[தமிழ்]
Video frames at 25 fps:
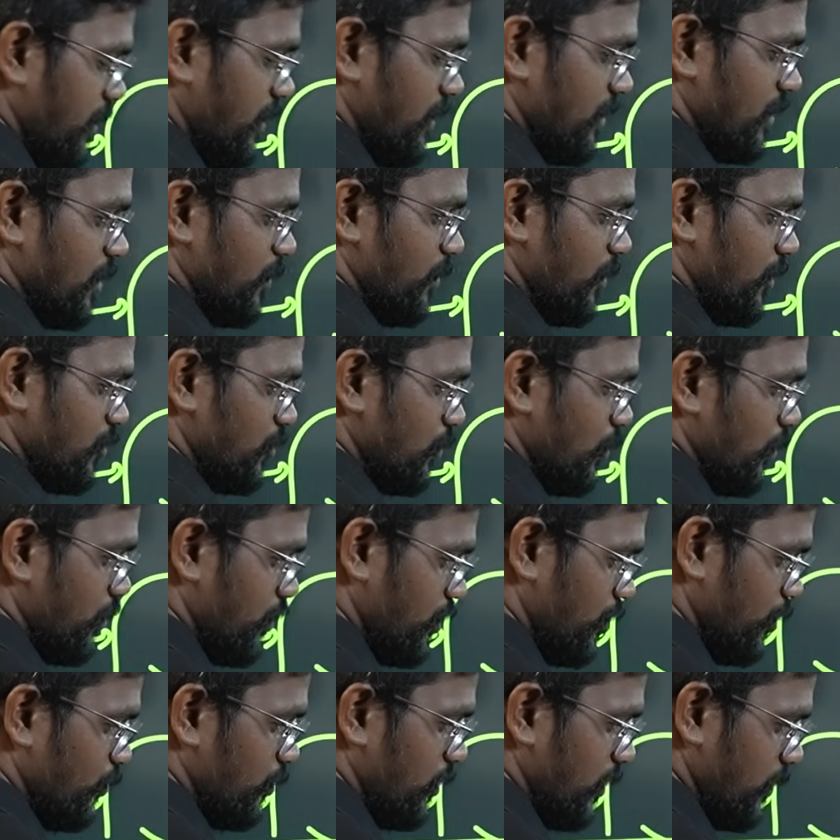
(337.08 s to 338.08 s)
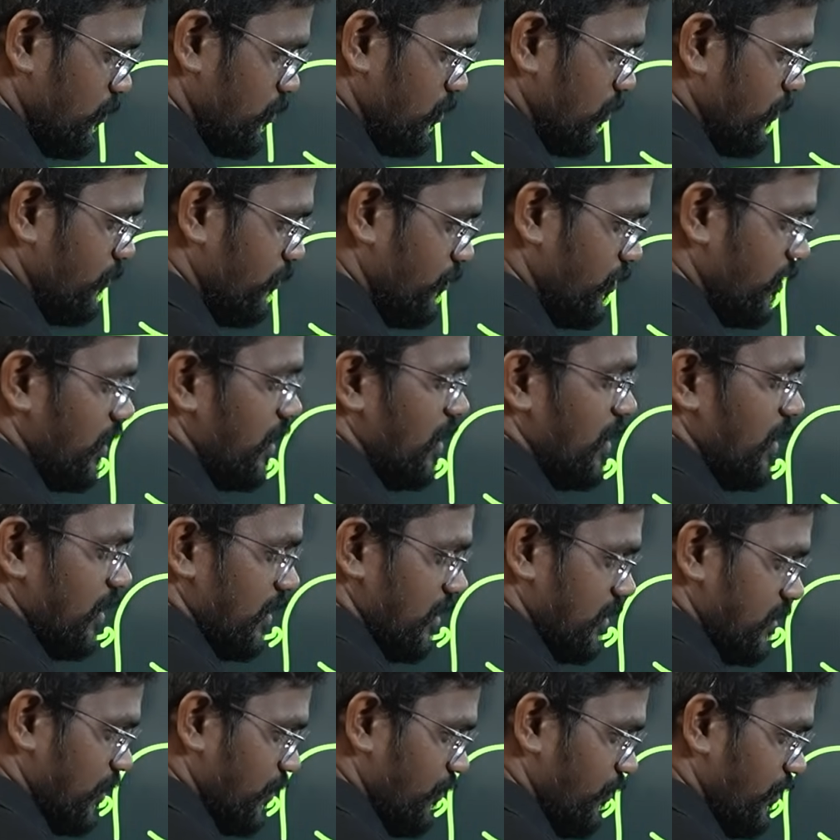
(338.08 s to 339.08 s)
அப்படின்றது நம்ம என்ன சொல்லுவோம் கியூ டைம்ஸ் ஆஃப் வி
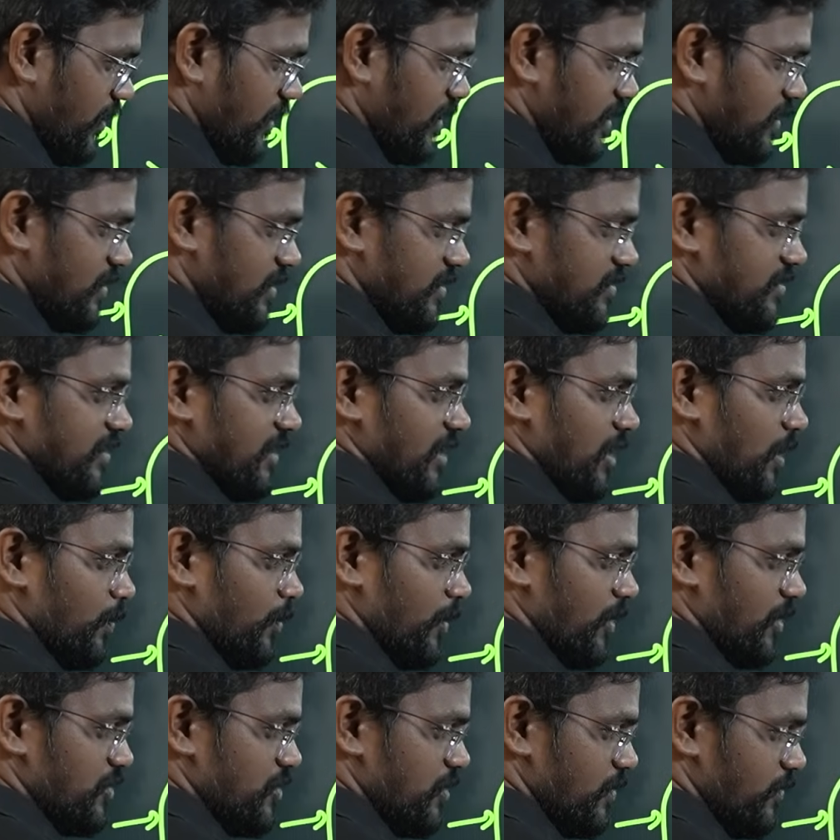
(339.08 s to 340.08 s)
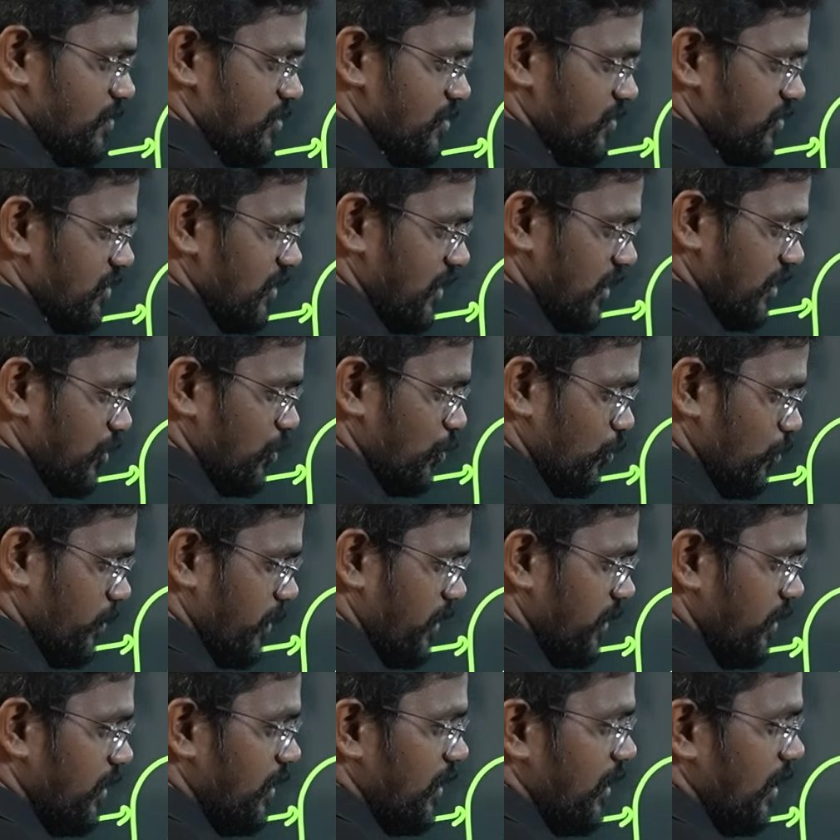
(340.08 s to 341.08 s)
இந்த வின்றது சிங்கிள் பொட்டன்ஷியல் விச் இஸ் கே கியூ
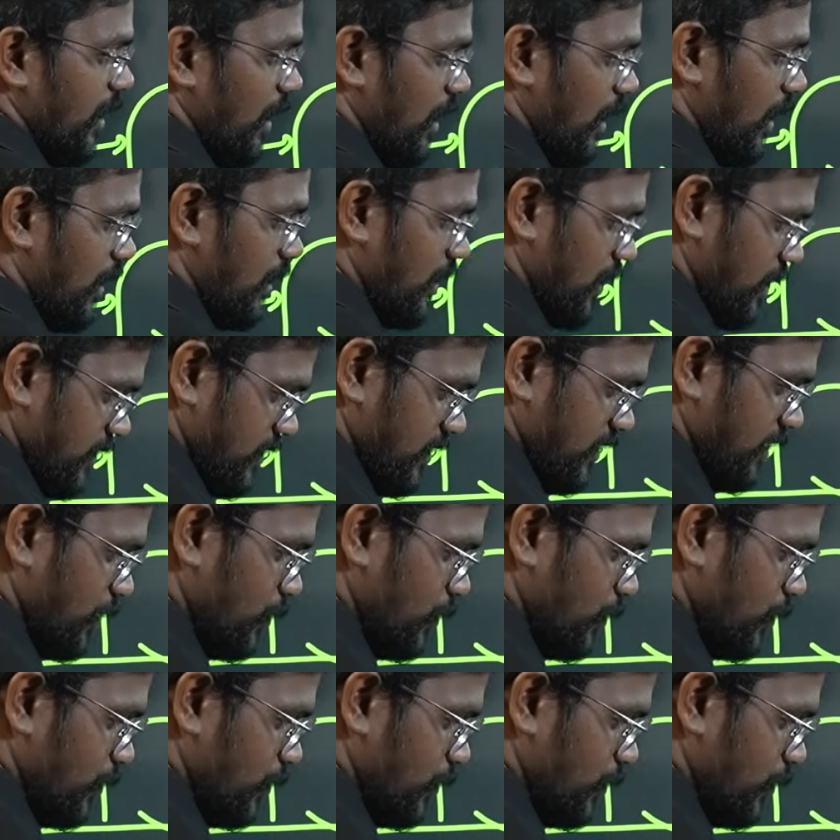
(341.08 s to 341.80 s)
பை ஆறு அந்த